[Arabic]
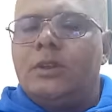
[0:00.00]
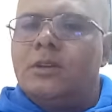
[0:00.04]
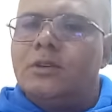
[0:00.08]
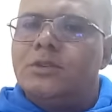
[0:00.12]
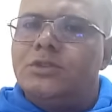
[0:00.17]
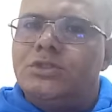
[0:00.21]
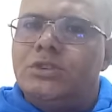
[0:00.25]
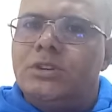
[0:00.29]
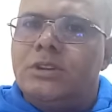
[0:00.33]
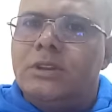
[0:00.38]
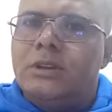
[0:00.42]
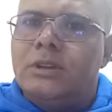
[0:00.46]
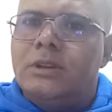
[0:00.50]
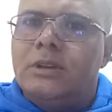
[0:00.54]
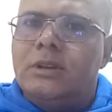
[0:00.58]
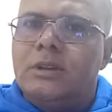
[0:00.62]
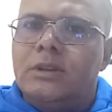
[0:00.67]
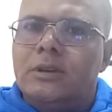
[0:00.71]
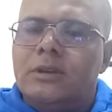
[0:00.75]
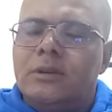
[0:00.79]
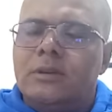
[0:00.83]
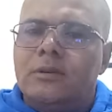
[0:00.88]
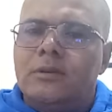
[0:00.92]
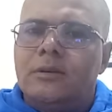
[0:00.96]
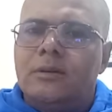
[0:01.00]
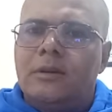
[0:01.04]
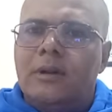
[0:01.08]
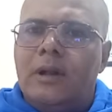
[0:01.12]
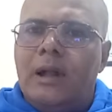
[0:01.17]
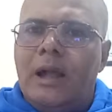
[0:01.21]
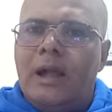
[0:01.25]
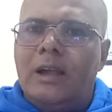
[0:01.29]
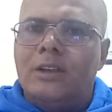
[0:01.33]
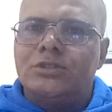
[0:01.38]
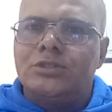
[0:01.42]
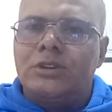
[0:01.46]
شي
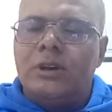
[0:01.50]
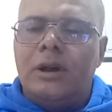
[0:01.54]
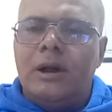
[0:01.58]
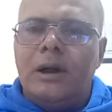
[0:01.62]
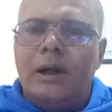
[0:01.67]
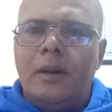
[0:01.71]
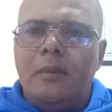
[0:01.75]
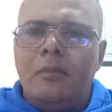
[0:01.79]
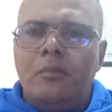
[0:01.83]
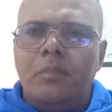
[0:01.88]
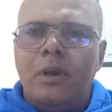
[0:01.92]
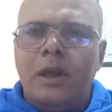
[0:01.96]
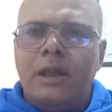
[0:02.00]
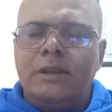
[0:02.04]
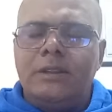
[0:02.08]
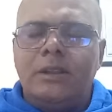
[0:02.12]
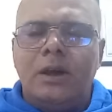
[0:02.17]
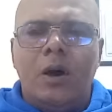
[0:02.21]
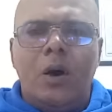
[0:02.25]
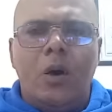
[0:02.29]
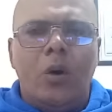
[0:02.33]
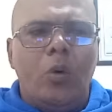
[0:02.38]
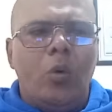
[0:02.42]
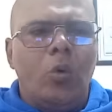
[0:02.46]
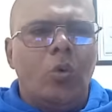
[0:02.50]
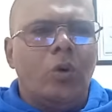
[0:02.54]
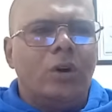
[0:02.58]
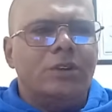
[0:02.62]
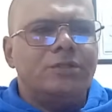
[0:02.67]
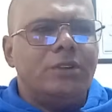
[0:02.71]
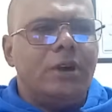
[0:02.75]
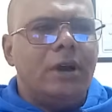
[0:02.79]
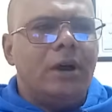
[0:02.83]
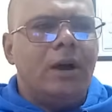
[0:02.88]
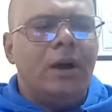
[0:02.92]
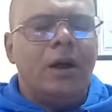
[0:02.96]
حاجه باينه
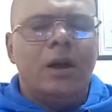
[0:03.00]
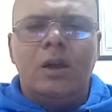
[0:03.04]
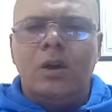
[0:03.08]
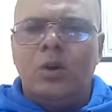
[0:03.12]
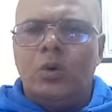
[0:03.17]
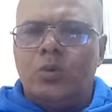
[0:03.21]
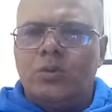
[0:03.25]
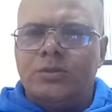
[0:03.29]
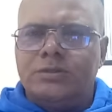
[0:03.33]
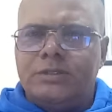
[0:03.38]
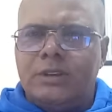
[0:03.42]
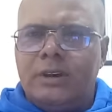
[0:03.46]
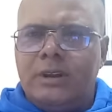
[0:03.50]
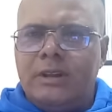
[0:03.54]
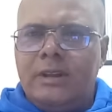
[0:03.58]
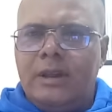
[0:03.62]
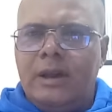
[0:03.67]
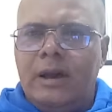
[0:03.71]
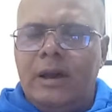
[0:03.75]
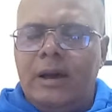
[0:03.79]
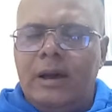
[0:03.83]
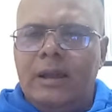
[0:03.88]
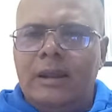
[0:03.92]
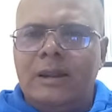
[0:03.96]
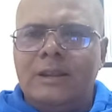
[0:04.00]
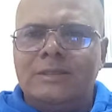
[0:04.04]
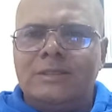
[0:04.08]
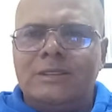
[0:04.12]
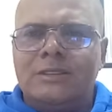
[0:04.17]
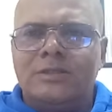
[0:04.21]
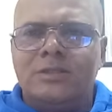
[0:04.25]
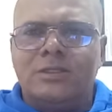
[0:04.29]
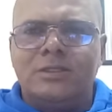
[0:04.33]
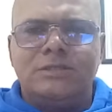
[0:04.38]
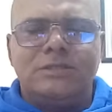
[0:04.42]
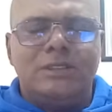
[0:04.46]
وواضحه وصريحه اللي
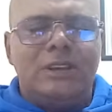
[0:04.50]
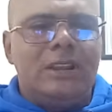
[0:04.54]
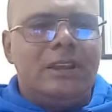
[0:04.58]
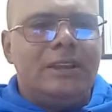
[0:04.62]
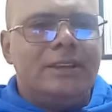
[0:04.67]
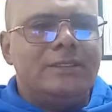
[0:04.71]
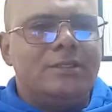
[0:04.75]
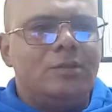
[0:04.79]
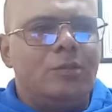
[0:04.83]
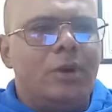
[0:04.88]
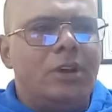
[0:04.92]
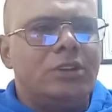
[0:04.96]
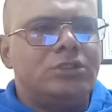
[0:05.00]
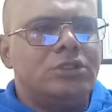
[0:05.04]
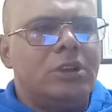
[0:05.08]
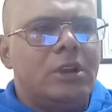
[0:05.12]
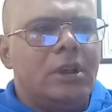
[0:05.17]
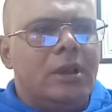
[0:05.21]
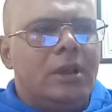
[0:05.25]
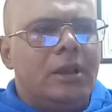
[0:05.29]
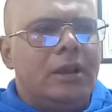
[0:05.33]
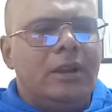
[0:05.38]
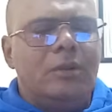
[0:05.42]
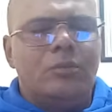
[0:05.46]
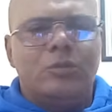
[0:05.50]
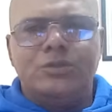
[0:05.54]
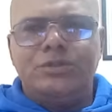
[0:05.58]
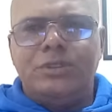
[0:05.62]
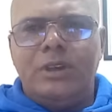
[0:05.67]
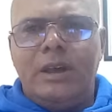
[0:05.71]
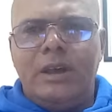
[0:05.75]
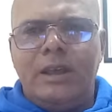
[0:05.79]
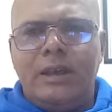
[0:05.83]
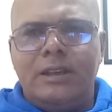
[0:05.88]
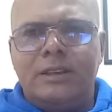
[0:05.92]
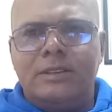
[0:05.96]
تتنص على ادماج
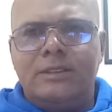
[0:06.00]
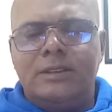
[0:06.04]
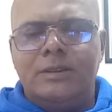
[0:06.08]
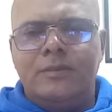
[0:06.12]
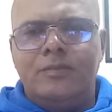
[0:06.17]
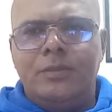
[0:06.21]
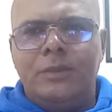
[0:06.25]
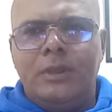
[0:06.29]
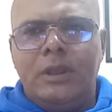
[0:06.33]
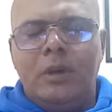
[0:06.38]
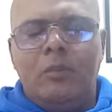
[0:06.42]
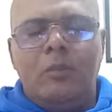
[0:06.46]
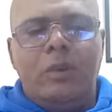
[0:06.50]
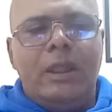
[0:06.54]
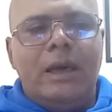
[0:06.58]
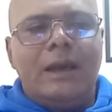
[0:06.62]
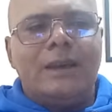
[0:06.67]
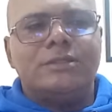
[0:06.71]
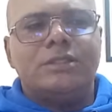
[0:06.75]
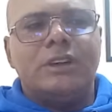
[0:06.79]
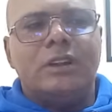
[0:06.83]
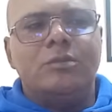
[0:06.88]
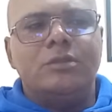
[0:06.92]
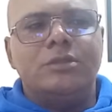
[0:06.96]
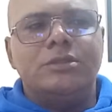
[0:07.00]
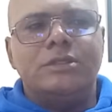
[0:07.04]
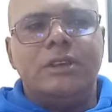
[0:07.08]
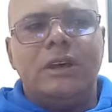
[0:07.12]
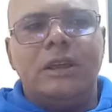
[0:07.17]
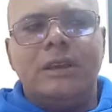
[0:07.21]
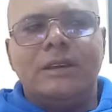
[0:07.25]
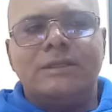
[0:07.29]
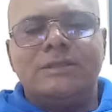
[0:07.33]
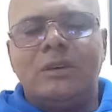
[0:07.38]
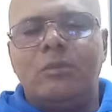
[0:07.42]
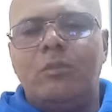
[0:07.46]
المتعاقدين بل اكثر من
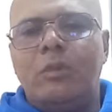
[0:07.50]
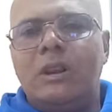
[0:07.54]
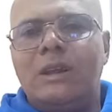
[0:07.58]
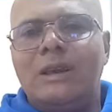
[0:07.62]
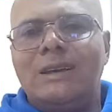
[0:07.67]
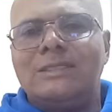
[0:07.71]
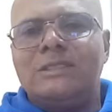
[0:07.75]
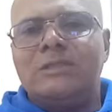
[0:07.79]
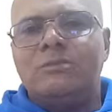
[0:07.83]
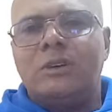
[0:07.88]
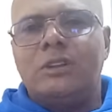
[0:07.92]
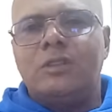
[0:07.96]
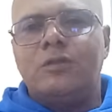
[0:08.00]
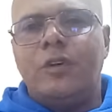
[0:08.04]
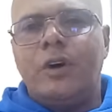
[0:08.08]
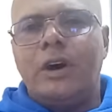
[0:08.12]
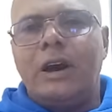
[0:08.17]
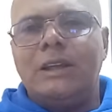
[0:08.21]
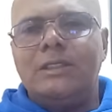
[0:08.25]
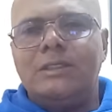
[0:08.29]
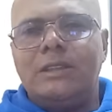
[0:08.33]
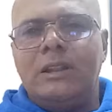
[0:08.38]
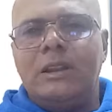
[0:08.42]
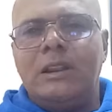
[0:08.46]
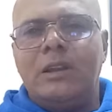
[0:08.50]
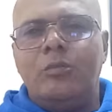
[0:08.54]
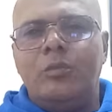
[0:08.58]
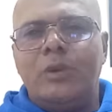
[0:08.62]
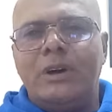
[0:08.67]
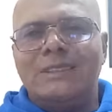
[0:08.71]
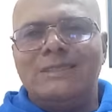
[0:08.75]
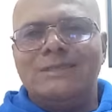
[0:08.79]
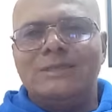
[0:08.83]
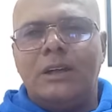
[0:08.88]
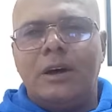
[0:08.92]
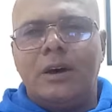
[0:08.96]
ذلك تم الاعتماد فقط على
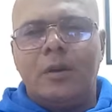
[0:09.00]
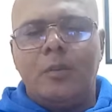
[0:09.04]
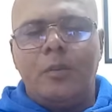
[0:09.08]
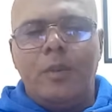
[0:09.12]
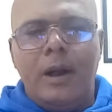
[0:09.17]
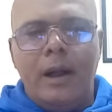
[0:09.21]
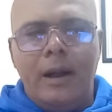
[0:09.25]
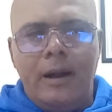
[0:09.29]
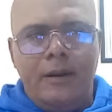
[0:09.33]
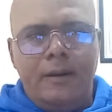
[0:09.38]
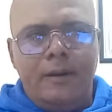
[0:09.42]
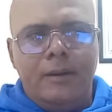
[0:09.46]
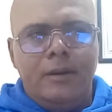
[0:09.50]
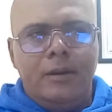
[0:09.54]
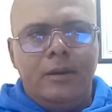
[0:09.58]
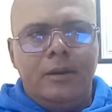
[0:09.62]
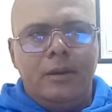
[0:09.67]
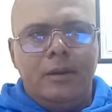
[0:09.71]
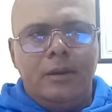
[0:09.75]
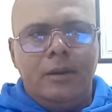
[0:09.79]
الماده 4